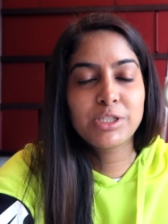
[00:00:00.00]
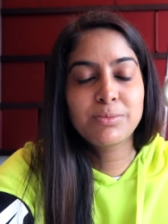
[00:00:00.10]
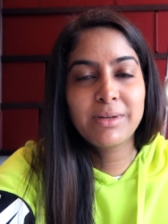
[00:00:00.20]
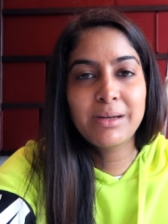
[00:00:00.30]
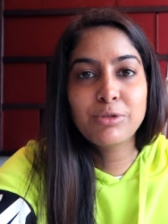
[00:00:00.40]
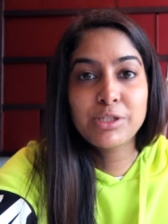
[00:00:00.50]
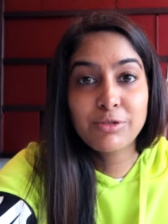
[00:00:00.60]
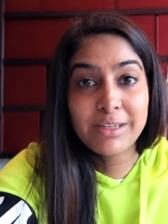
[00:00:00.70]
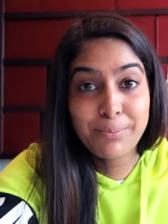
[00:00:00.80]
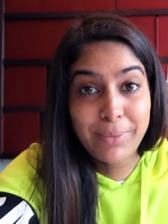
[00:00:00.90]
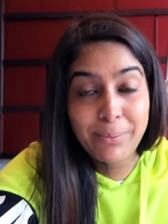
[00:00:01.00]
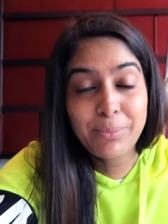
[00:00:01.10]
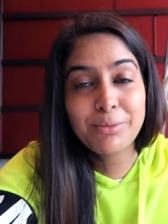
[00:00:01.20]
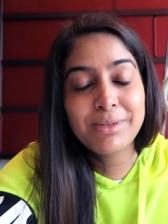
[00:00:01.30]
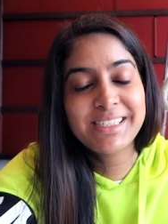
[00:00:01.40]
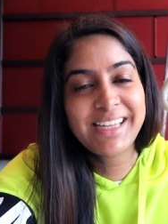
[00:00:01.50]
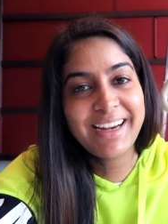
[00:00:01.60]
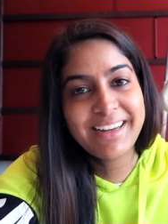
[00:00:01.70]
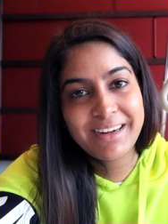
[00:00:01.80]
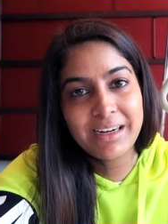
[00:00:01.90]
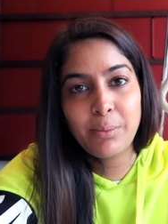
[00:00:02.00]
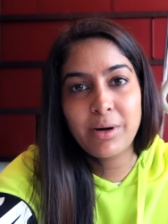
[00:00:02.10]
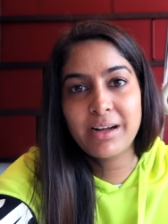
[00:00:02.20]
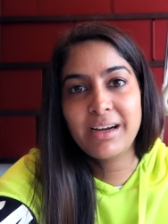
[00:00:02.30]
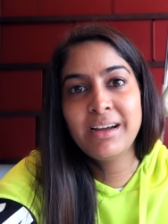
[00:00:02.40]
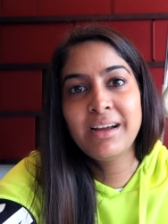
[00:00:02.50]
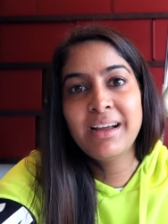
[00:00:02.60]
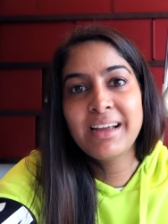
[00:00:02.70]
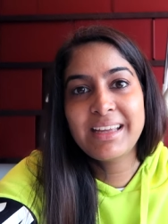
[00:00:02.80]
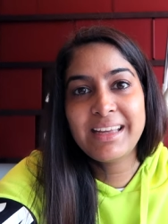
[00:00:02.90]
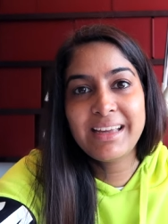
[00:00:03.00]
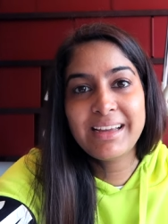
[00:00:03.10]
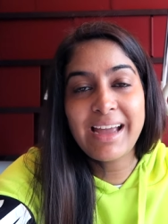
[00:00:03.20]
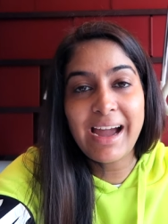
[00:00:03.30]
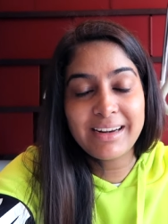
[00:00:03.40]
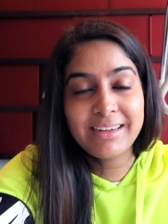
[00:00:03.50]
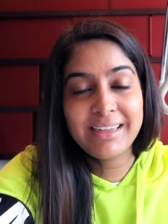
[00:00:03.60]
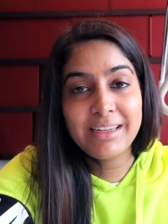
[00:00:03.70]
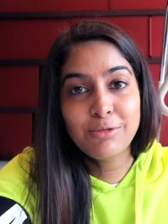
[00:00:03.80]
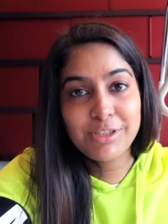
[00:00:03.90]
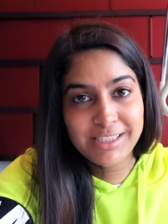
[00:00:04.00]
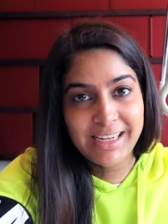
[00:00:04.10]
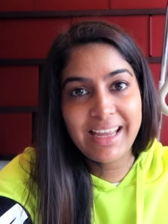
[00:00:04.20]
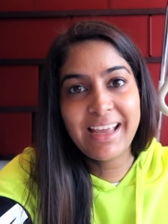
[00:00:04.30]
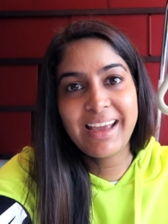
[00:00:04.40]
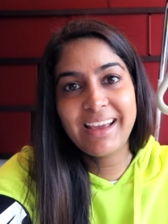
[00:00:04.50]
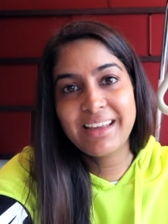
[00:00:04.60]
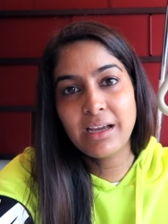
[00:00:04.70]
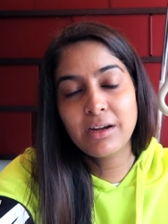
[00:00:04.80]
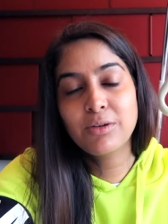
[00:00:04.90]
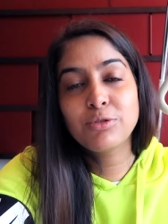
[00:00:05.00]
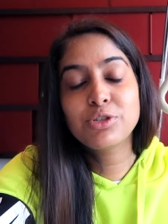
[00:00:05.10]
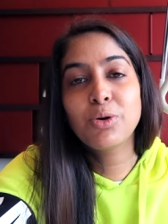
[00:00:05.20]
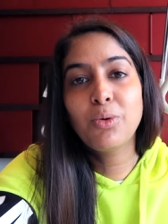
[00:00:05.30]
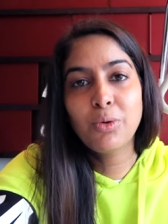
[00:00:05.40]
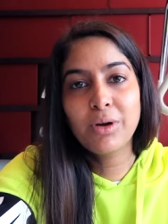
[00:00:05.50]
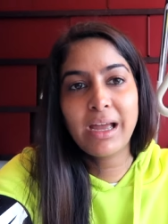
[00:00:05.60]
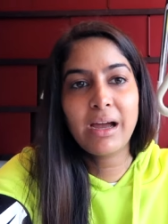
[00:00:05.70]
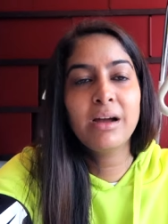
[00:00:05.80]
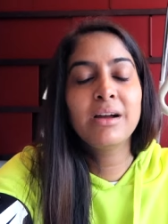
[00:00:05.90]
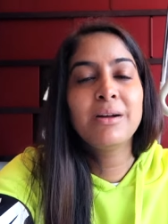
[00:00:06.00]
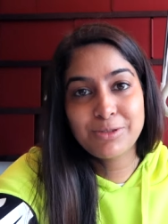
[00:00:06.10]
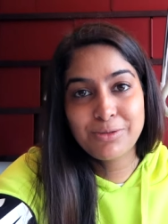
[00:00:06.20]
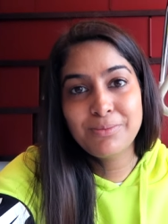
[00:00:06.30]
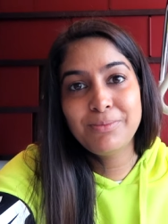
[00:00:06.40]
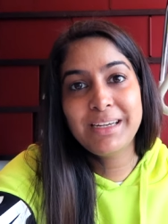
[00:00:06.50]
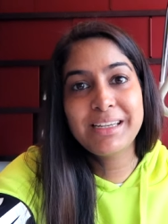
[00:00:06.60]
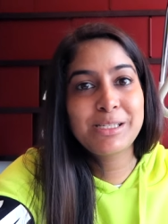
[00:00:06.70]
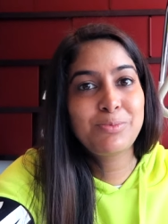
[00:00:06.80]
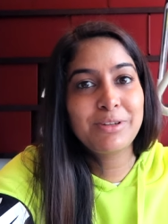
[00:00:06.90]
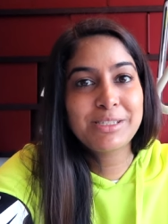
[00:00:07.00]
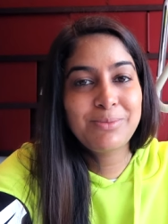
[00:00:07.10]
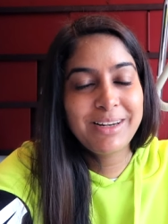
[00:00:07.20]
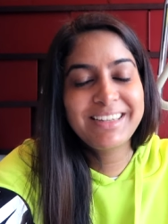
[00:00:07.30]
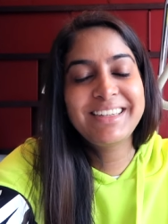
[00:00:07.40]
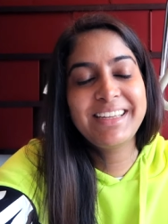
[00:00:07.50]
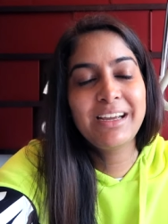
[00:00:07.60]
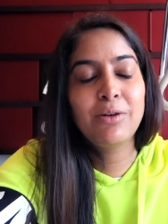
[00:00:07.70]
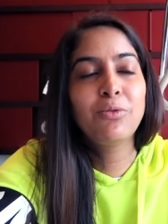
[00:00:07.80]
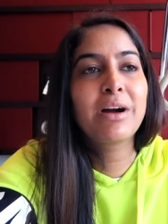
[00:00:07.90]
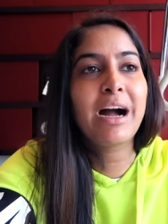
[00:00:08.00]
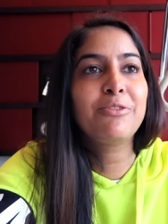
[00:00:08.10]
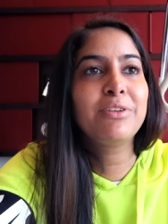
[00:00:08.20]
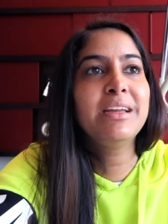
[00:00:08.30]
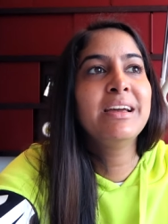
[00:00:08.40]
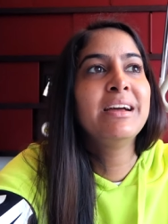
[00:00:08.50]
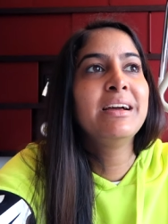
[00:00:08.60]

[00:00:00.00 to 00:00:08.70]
उसमें मुझे कोई पेपर भी साइन करना पड़ा कि ये गारंटी कुछ नहीं है कि अगर कुछ हो गया तो मेरी रिस्पॉन्सिबिलिटी है वो काफ़ी